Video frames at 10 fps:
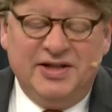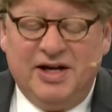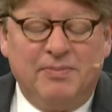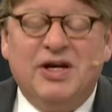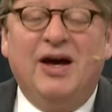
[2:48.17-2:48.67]

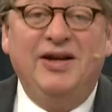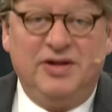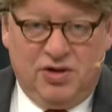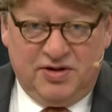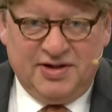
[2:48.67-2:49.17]
Sie haben
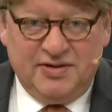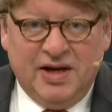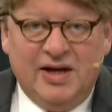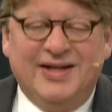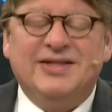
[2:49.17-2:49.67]
keine
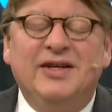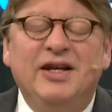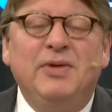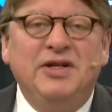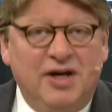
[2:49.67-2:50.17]
Kosten. Es sei
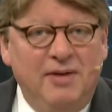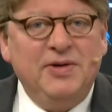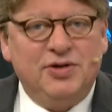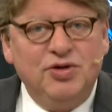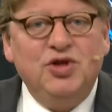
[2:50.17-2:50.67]
denn, man
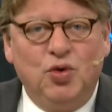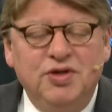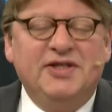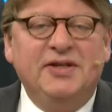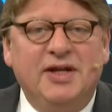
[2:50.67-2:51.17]
treibt natürlich
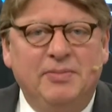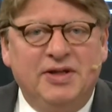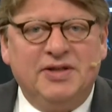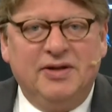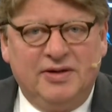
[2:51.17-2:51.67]
Unsinn
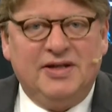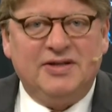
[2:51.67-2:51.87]
damit. Ne?